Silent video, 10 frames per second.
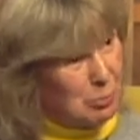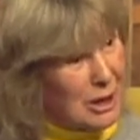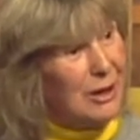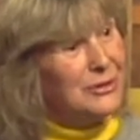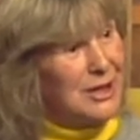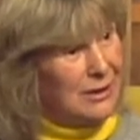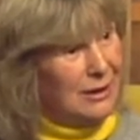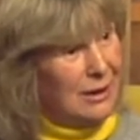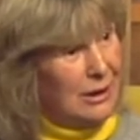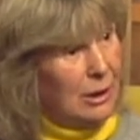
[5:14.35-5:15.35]
правда?
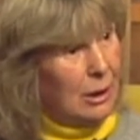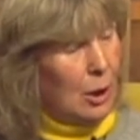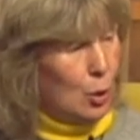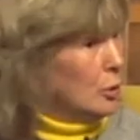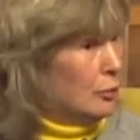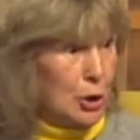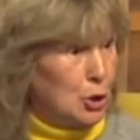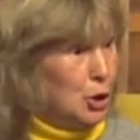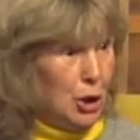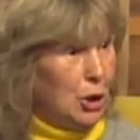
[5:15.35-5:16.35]
А он
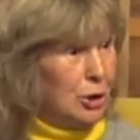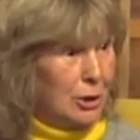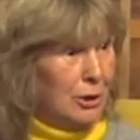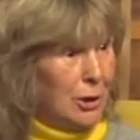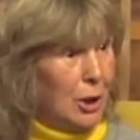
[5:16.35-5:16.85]
говорит, нет,